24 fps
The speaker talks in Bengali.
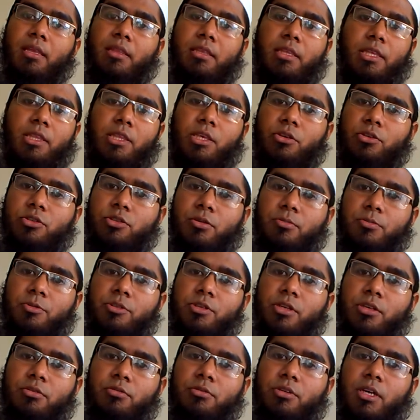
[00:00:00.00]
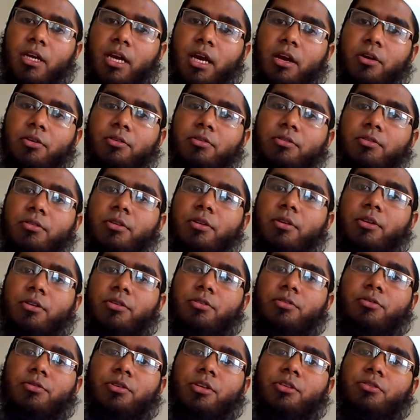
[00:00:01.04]
দ্বিতীয় সমস্যা দুইটা কারণ
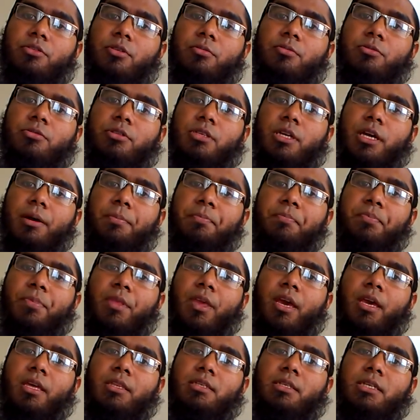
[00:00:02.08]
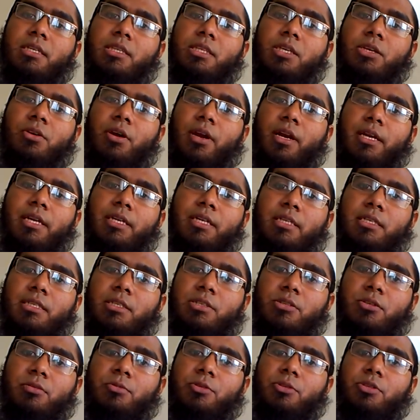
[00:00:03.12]
দুইটা সমস্যা তৃতীয় আরেকটা যে
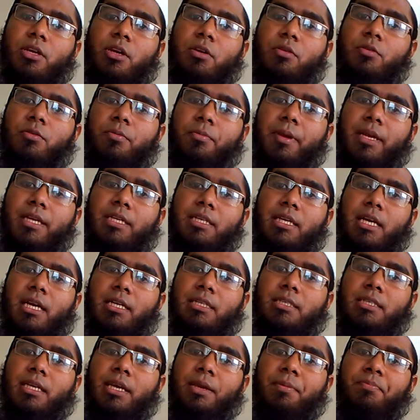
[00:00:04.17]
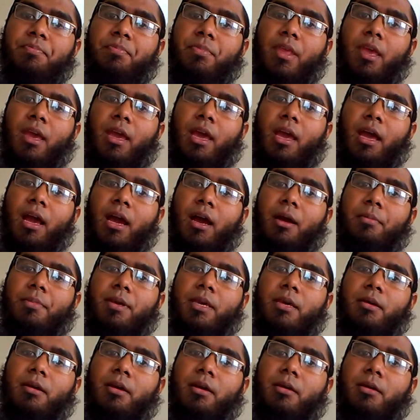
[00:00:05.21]
সমস্যা খুব বেশি আসে আমি